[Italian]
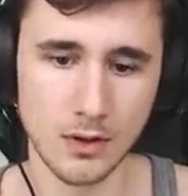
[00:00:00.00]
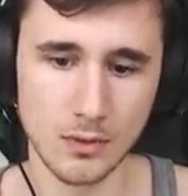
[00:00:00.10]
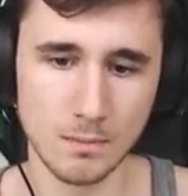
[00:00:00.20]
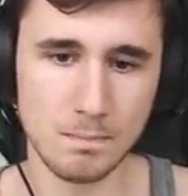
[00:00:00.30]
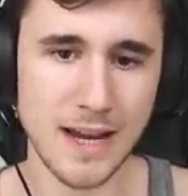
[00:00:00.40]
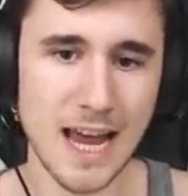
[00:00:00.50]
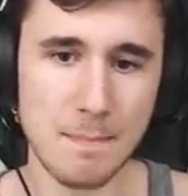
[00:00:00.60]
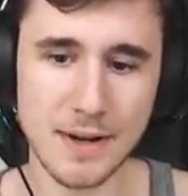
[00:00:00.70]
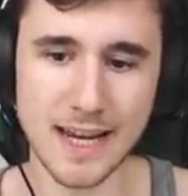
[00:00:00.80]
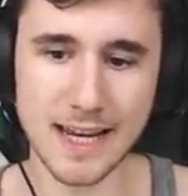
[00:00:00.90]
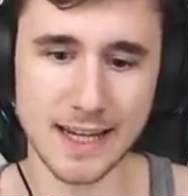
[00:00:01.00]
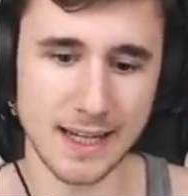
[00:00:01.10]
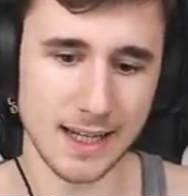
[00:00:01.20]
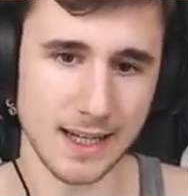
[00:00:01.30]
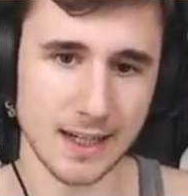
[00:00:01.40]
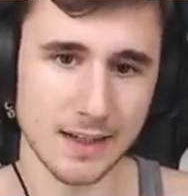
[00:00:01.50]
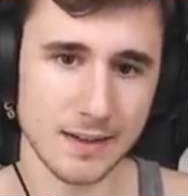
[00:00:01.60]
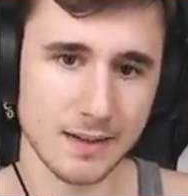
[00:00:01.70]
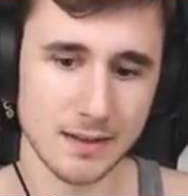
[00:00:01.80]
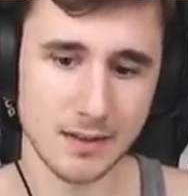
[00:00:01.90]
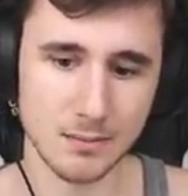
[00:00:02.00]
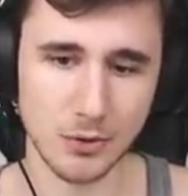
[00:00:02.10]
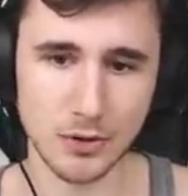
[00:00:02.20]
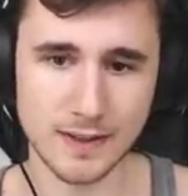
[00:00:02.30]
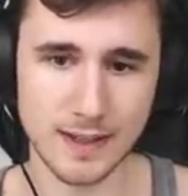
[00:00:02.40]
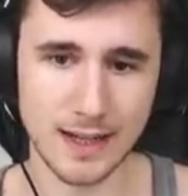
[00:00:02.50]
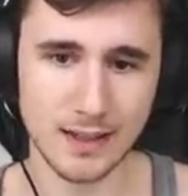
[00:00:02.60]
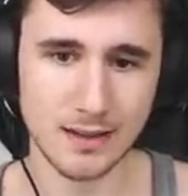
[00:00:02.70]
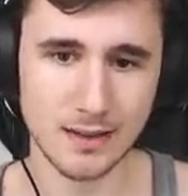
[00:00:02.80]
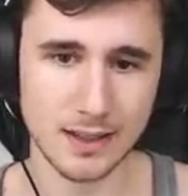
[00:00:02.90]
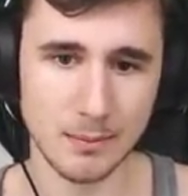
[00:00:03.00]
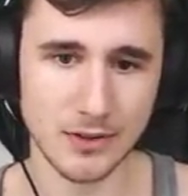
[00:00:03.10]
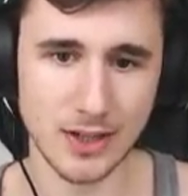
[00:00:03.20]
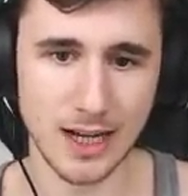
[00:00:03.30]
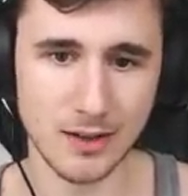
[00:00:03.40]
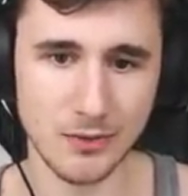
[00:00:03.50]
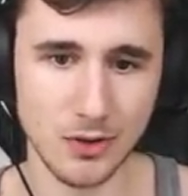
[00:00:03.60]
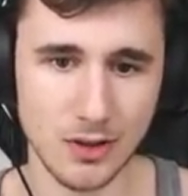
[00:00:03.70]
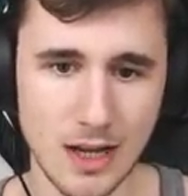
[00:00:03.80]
Baby! Pozza, che mi salvo.